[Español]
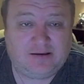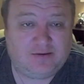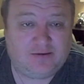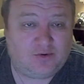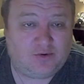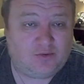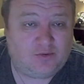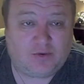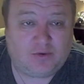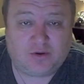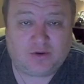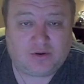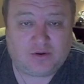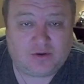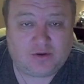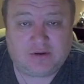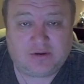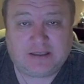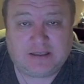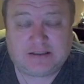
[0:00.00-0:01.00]
un
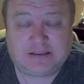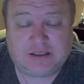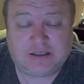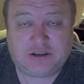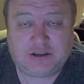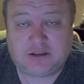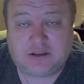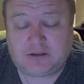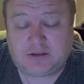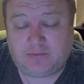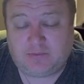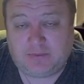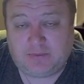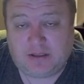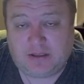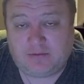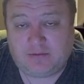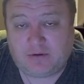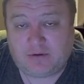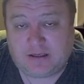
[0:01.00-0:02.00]
montón, hasta Justin
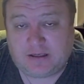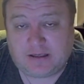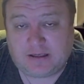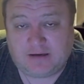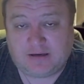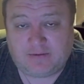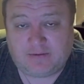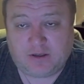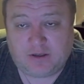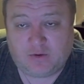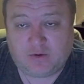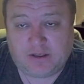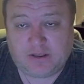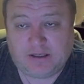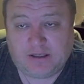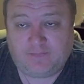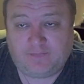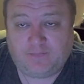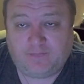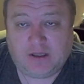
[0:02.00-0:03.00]
Bieber ha grabado
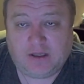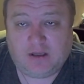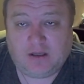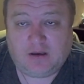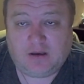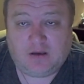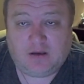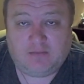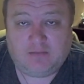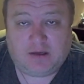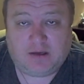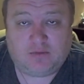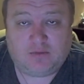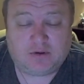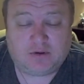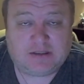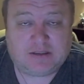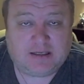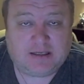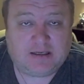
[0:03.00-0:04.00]
ahí.
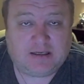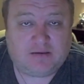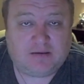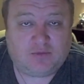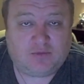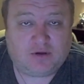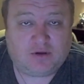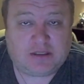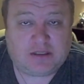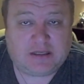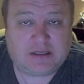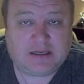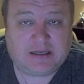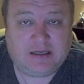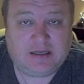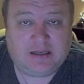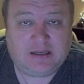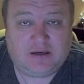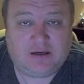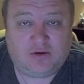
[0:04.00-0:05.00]
Vamos a
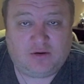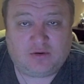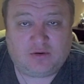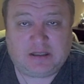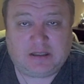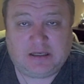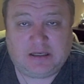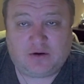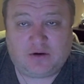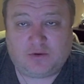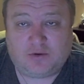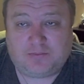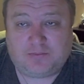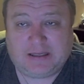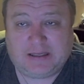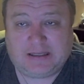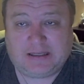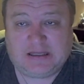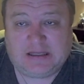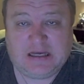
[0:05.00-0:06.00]
mostrarle los discos
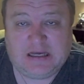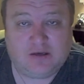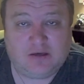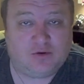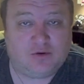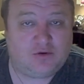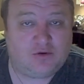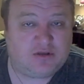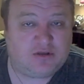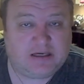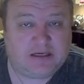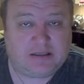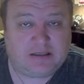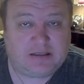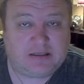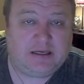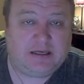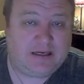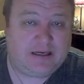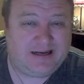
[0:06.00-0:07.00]
platinos que
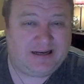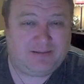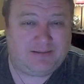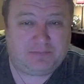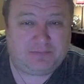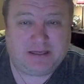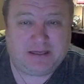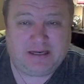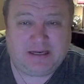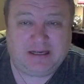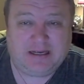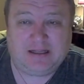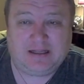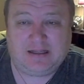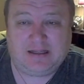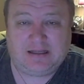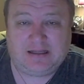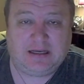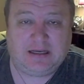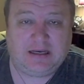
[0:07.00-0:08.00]
tienen en las
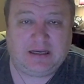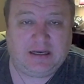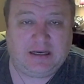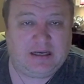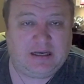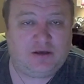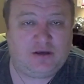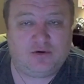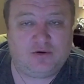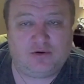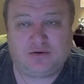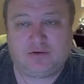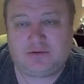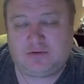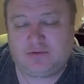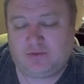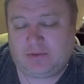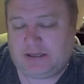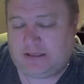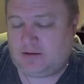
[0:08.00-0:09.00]
paredes de ellos.
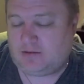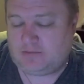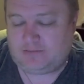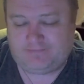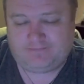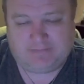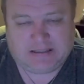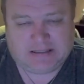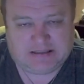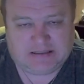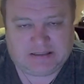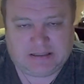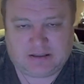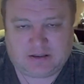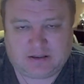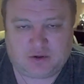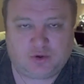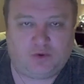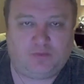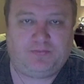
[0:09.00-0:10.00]
Bueno, va a ser
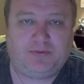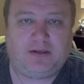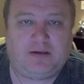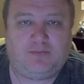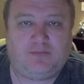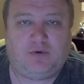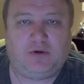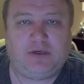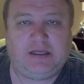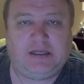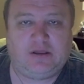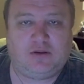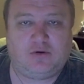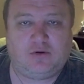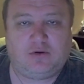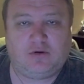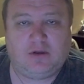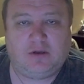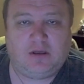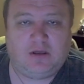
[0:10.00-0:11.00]
súper
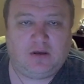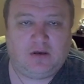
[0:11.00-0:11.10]
bonito.